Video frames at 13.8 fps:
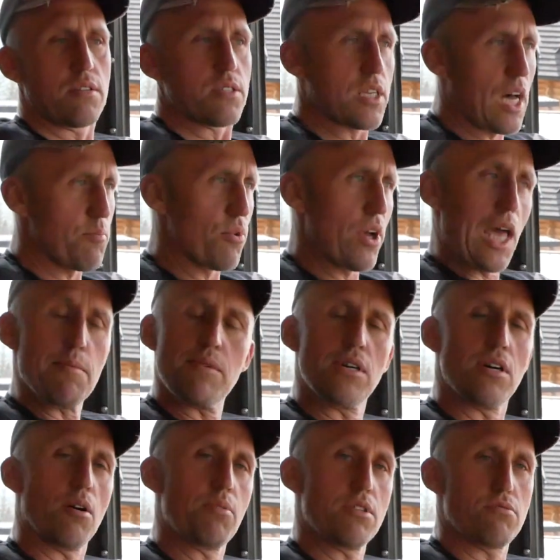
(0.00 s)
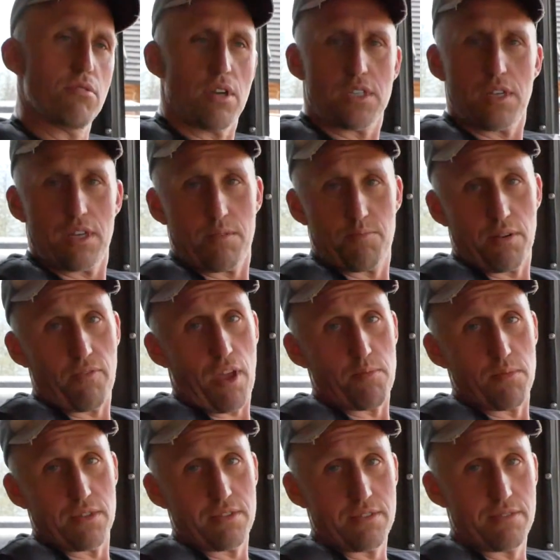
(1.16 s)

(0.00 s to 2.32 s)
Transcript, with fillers: Schamujemy, obiecuję, że powiemy.